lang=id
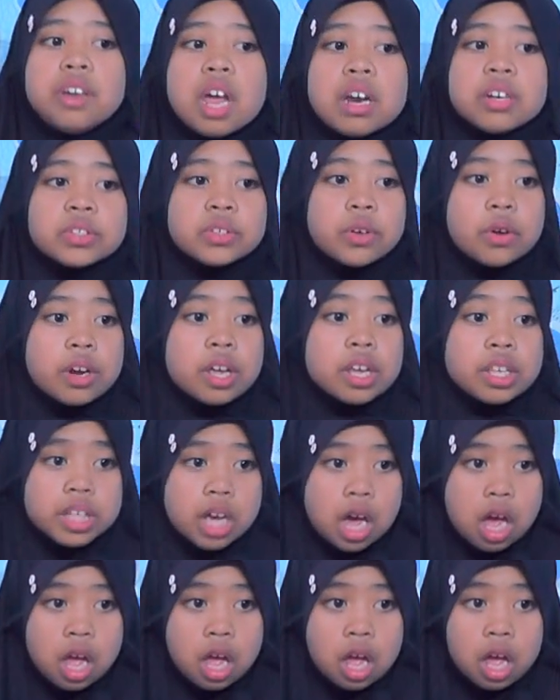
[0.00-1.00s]
Dan
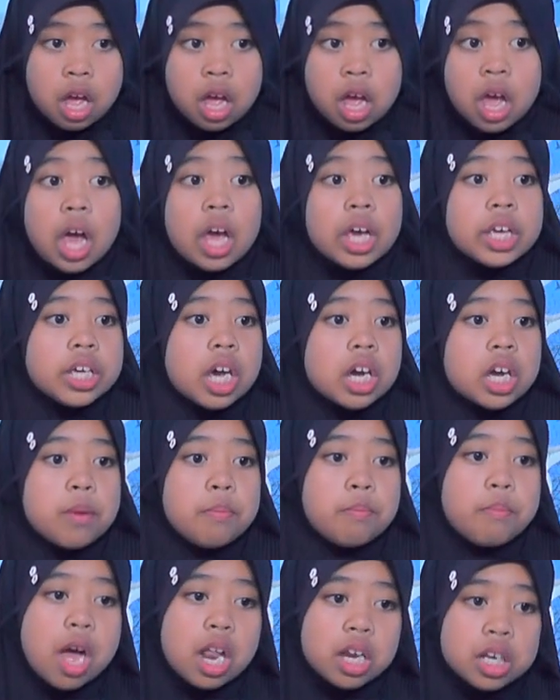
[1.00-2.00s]
sorenya, ia
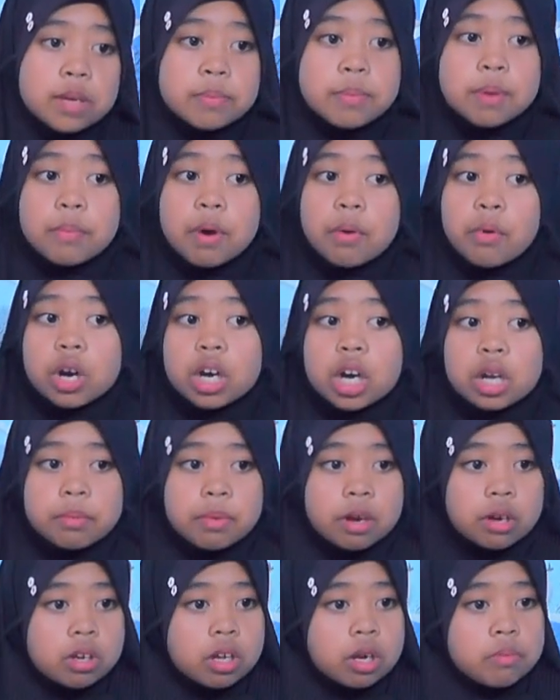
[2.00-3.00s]
kembali membawa
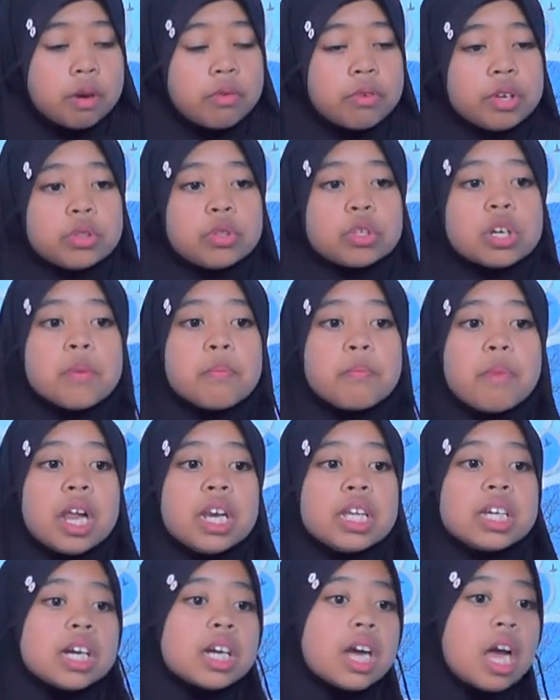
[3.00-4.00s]
kerbau-kerbau itu
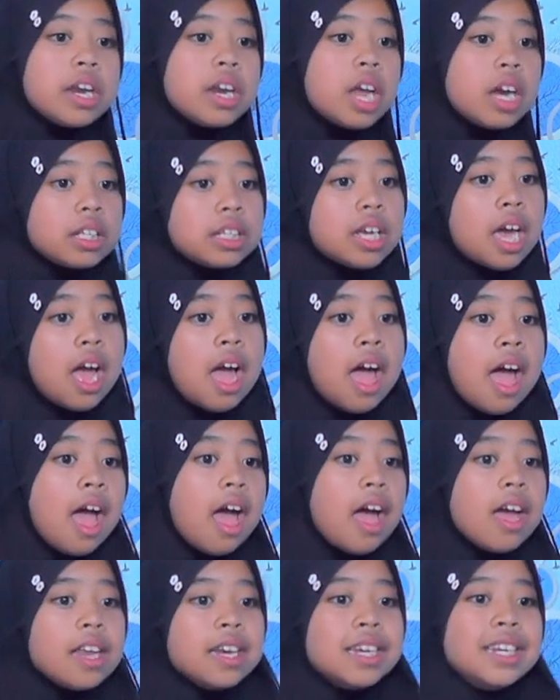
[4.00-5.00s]
kembali ke kandangnya
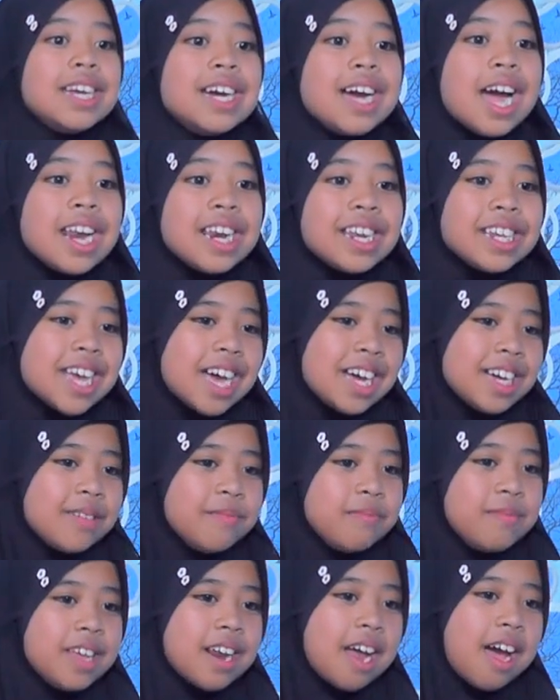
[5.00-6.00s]
dengan riang
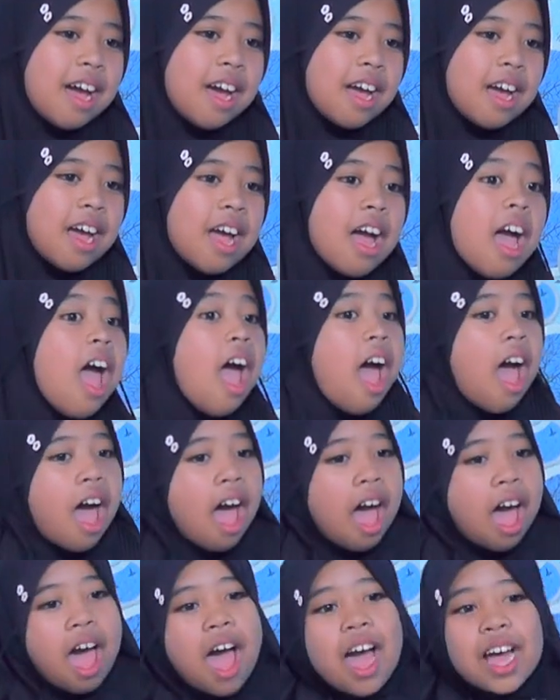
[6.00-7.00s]
gembira.
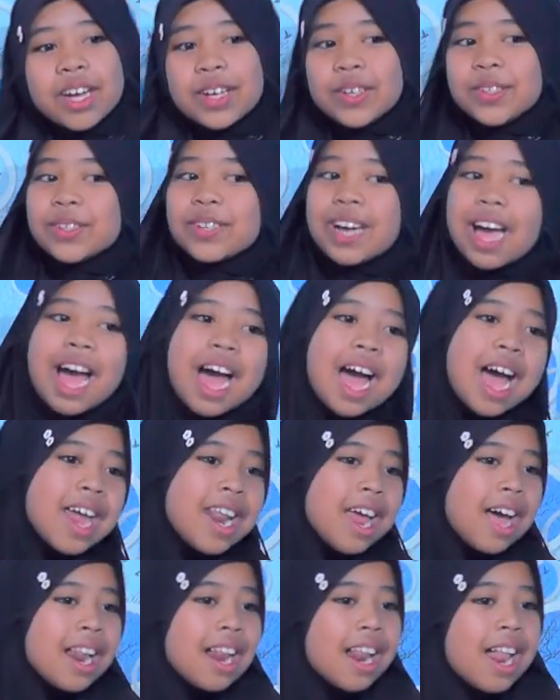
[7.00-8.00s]
Aku
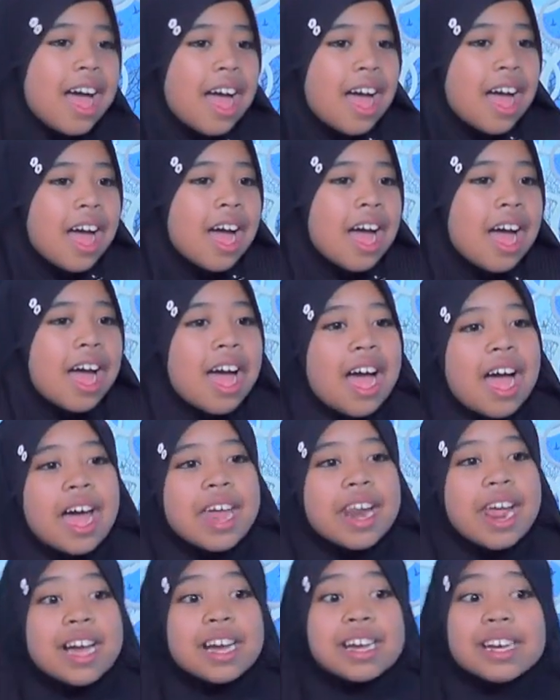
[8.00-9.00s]
adalah
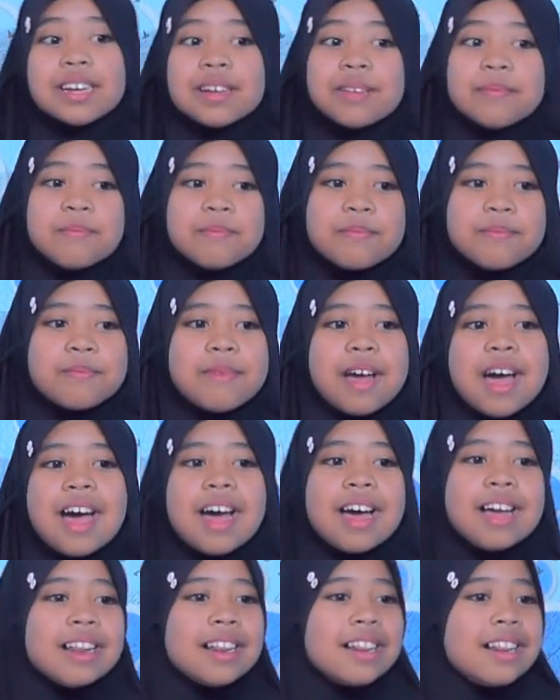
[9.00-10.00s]
anak
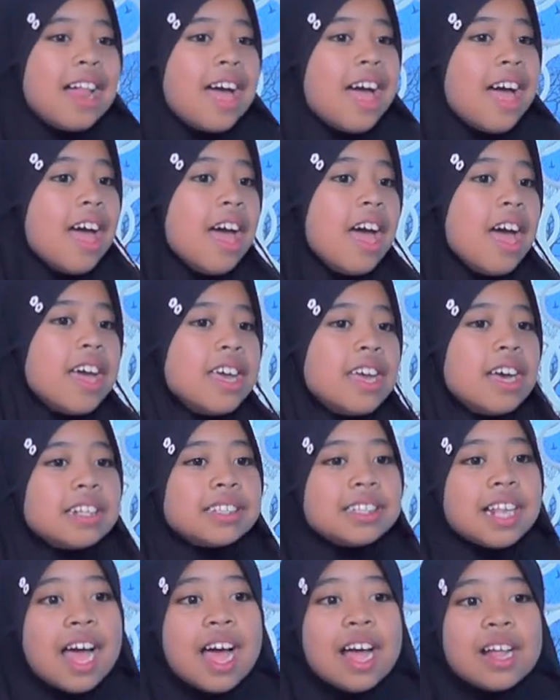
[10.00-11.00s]
gembala
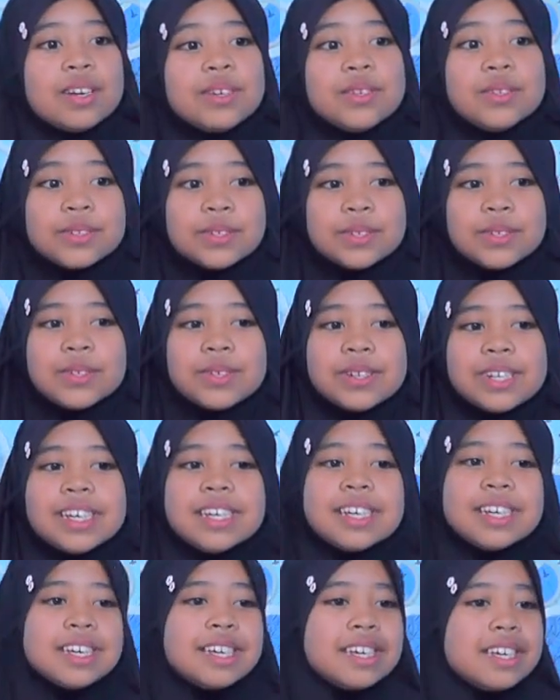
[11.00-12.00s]
yang selalu
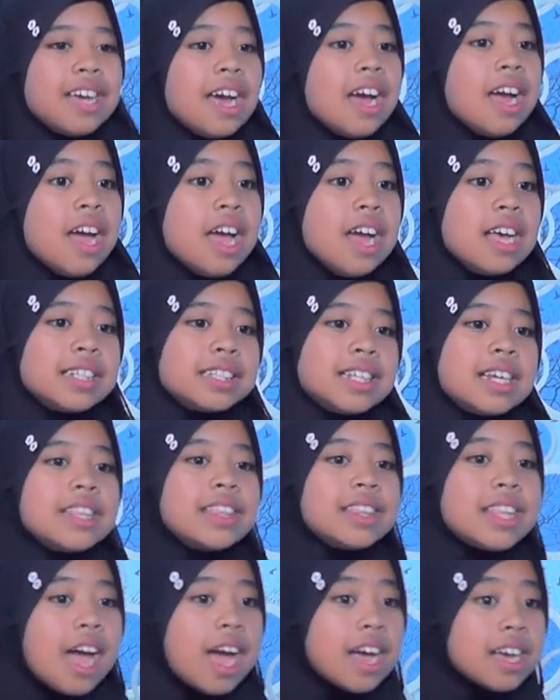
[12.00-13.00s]
riang
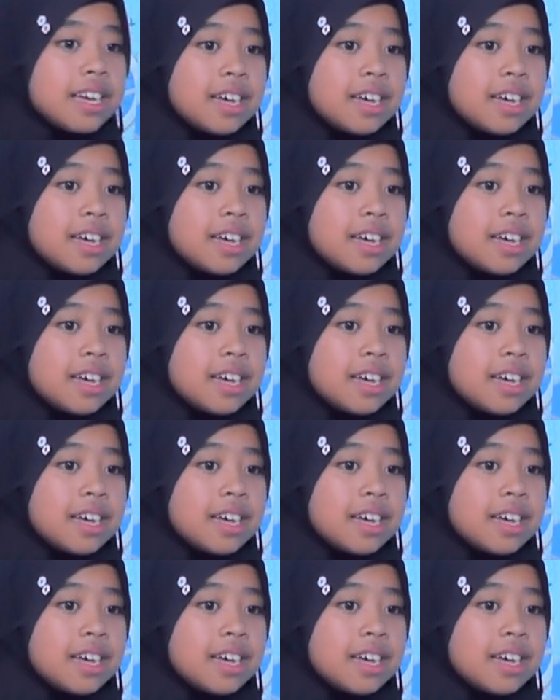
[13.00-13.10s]
serta